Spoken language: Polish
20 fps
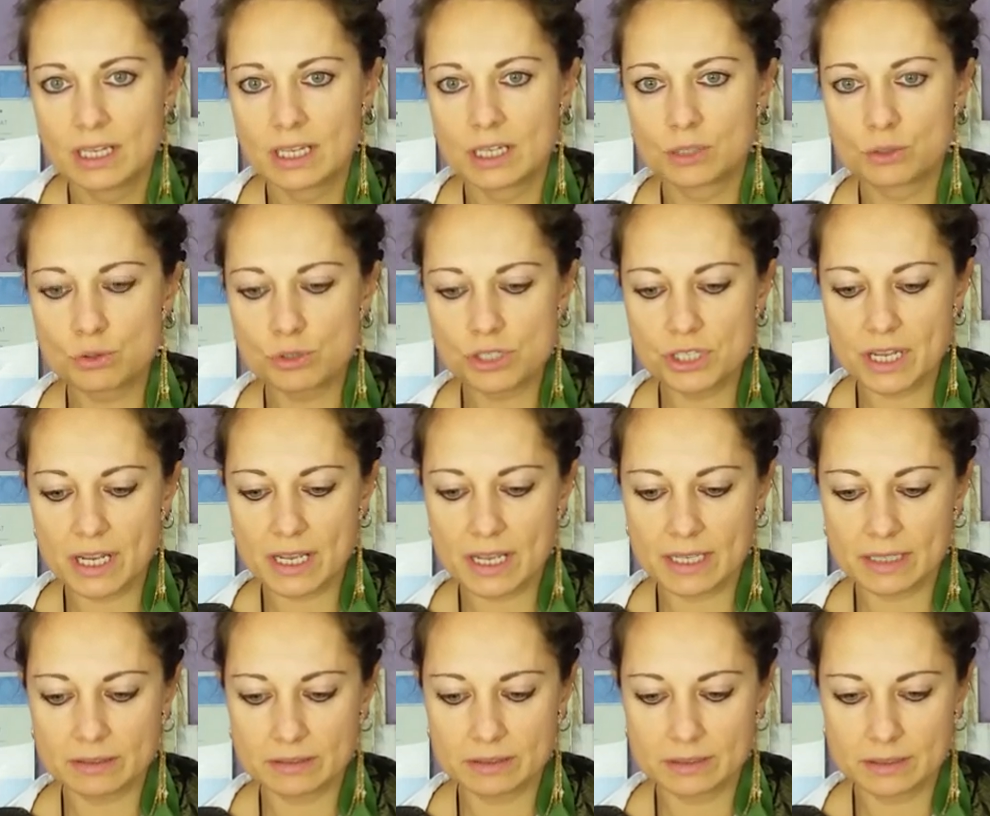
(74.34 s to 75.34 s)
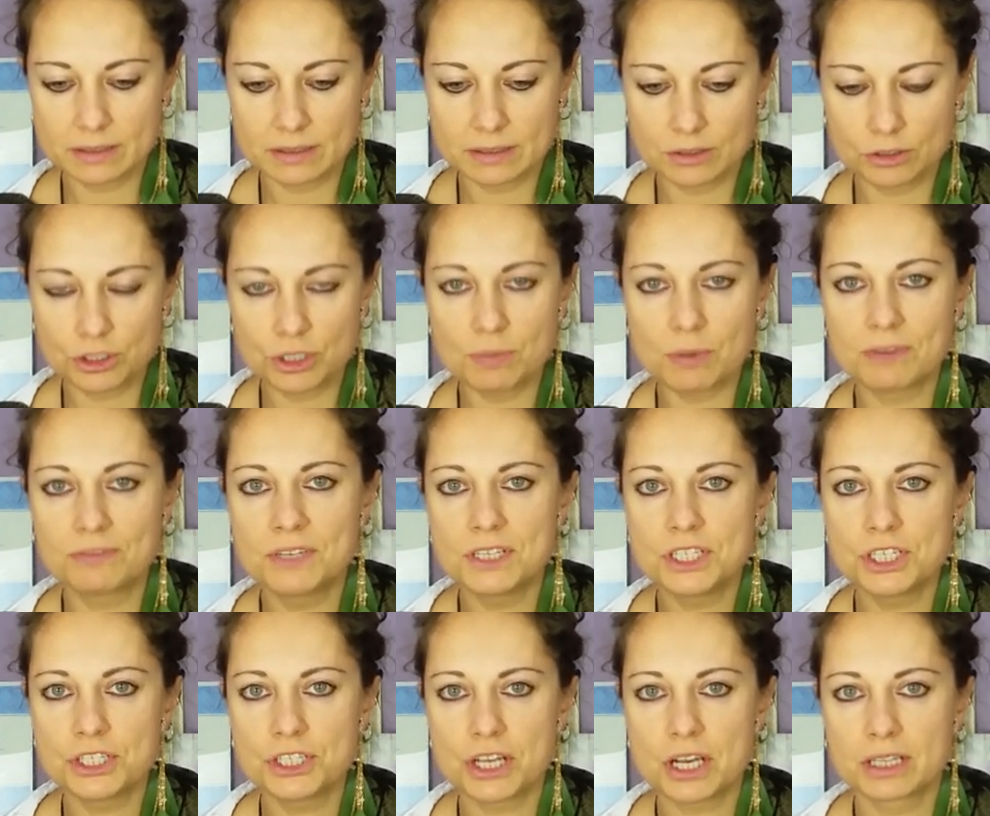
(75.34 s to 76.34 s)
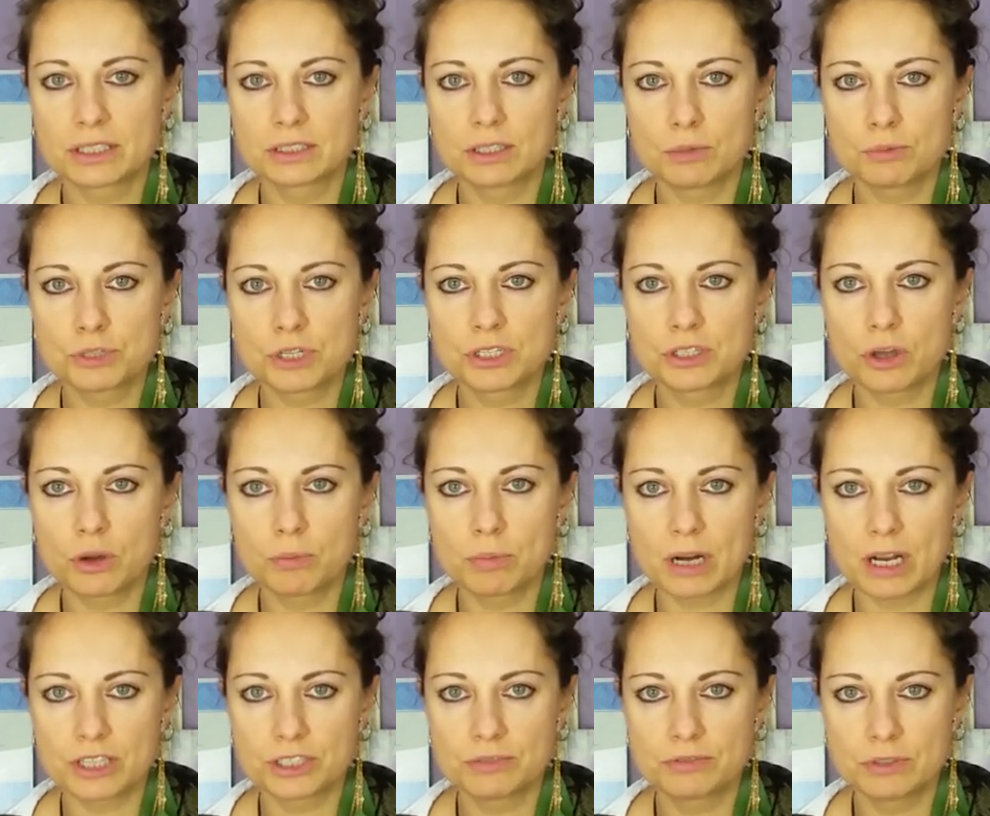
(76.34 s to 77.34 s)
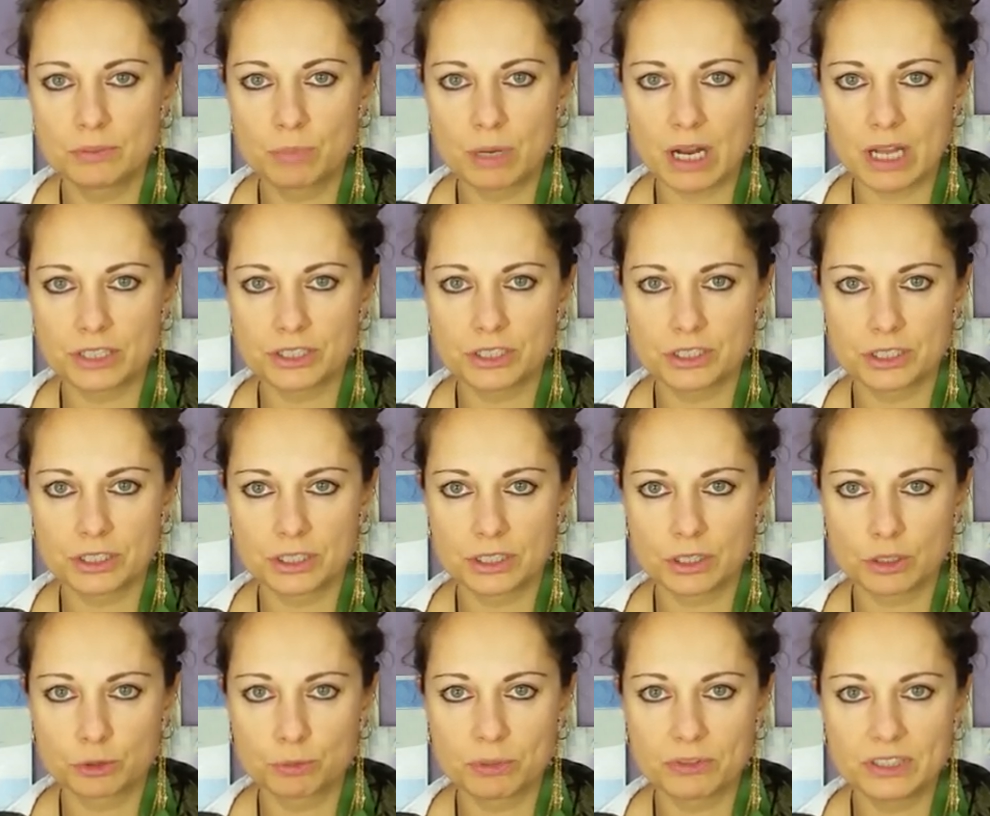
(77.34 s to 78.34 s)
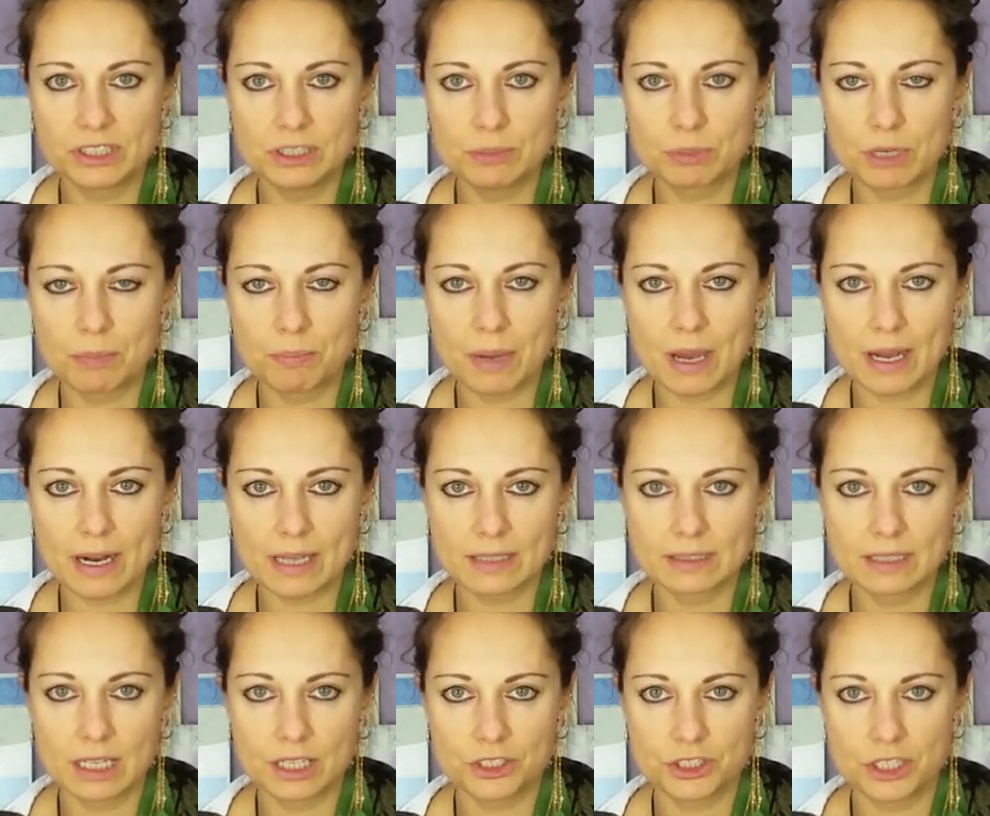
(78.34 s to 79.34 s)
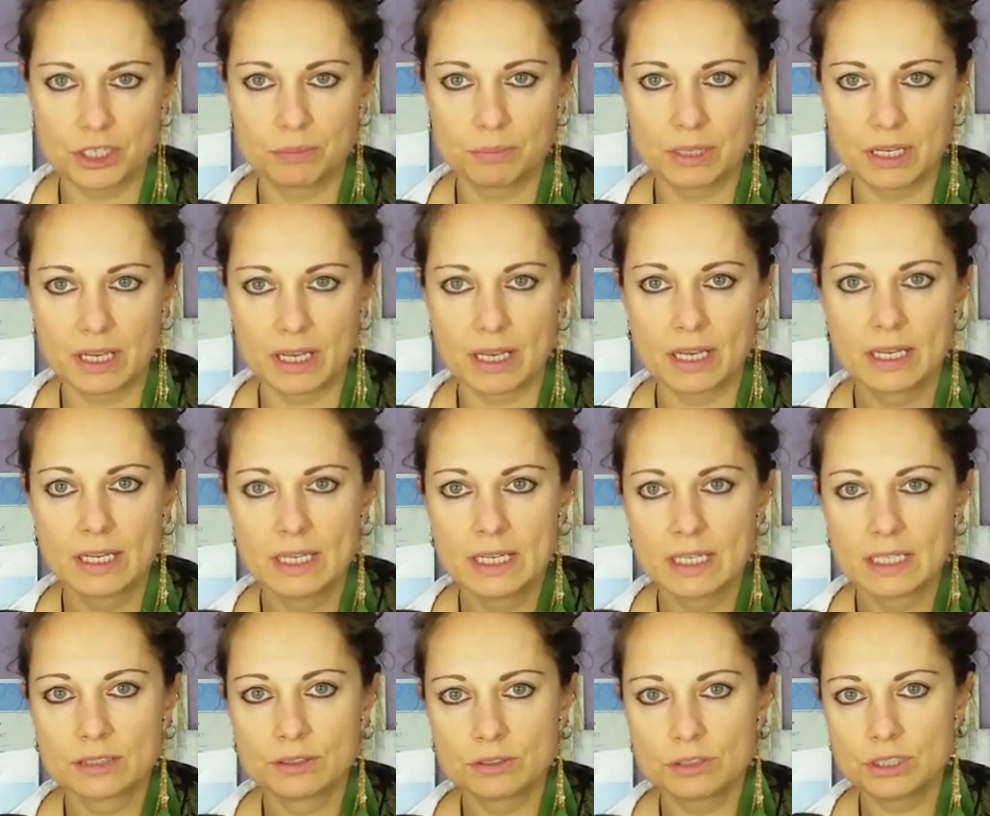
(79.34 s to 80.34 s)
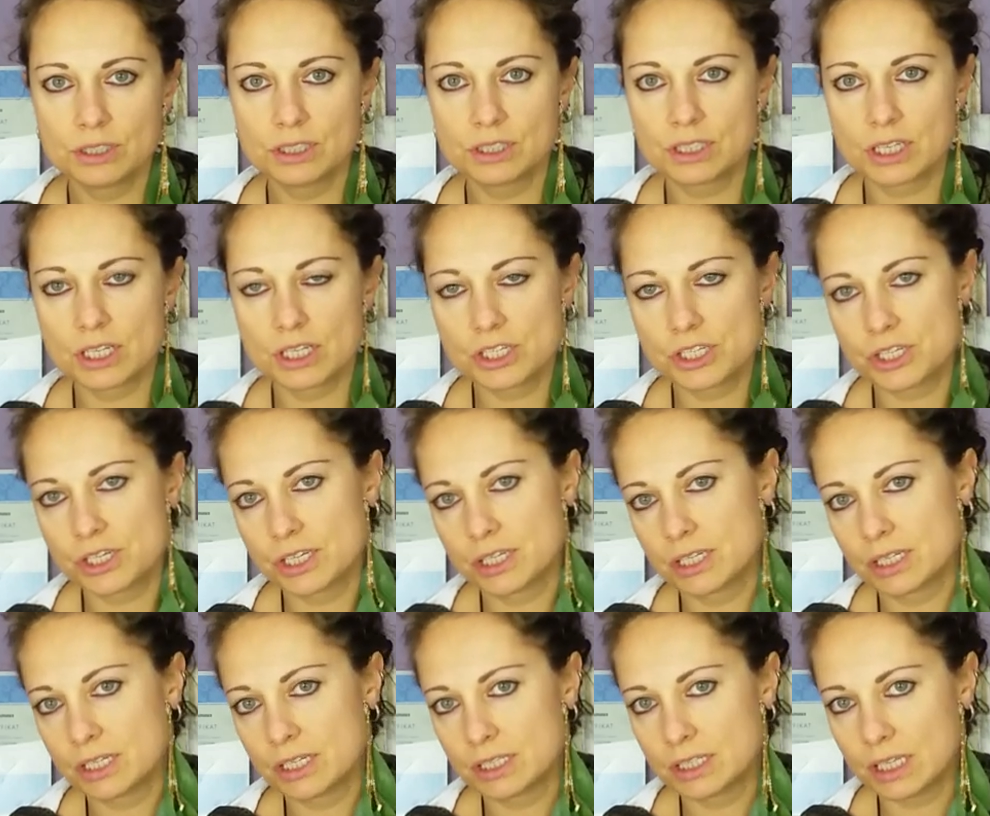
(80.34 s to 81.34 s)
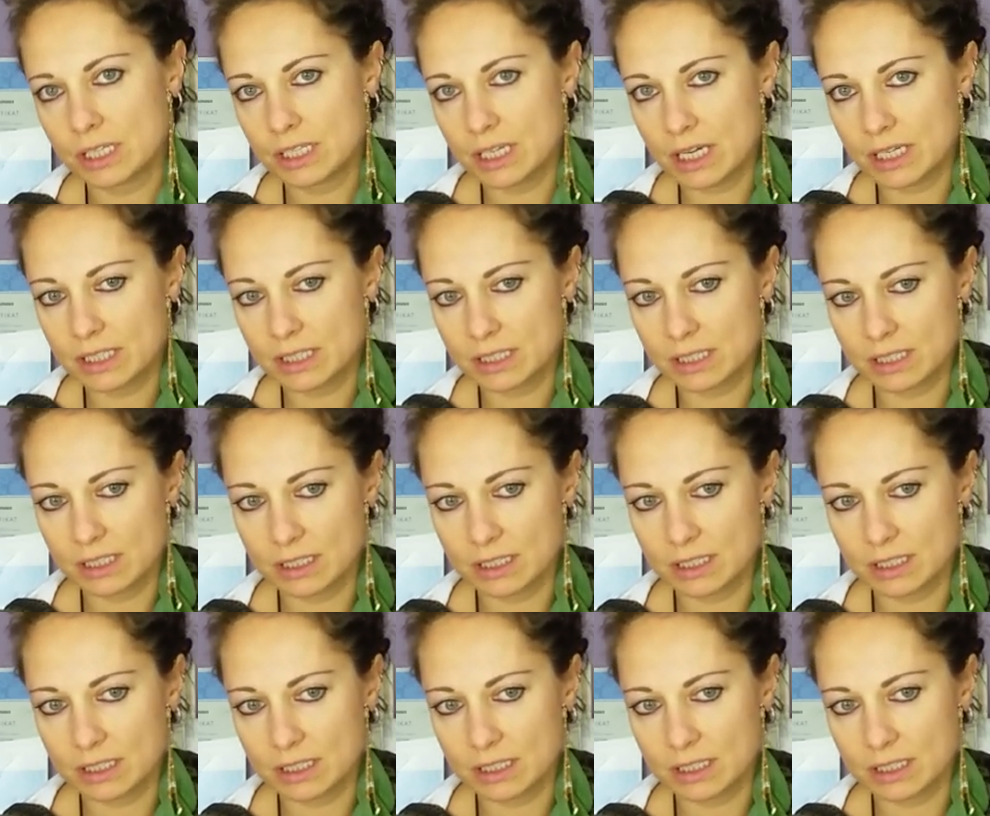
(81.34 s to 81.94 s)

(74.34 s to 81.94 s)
różnie to trzeba wiedzieć, jak dobrze dobrać, wybrać odpowiedni preparat dla siebie. No i też tak jak